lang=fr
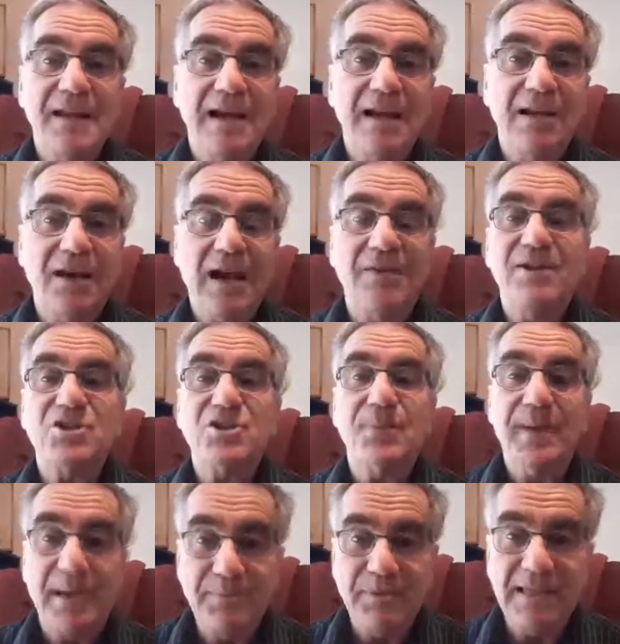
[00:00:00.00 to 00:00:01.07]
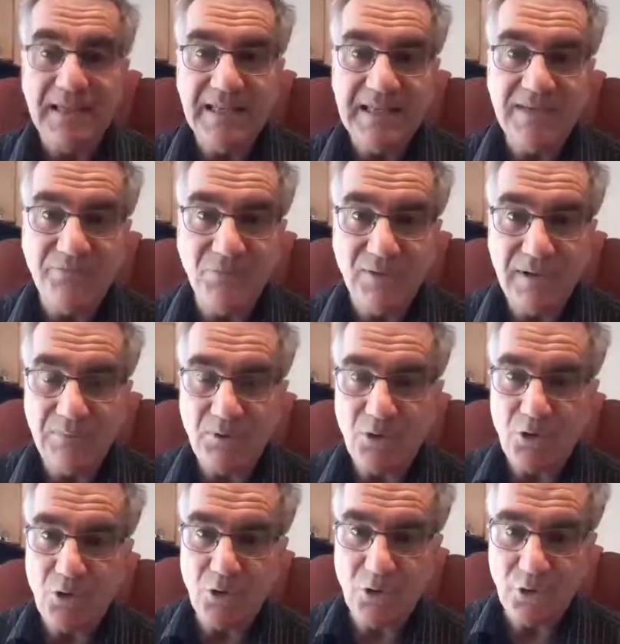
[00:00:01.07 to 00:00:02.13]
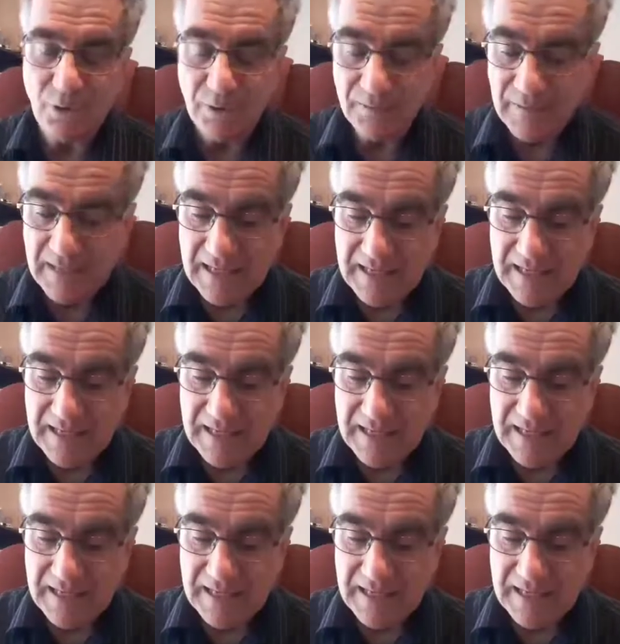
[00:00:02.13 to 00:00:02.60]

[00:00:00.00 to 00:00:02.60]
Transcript: alors avant, j'aimerais prier, si vous voulez, pour conclure.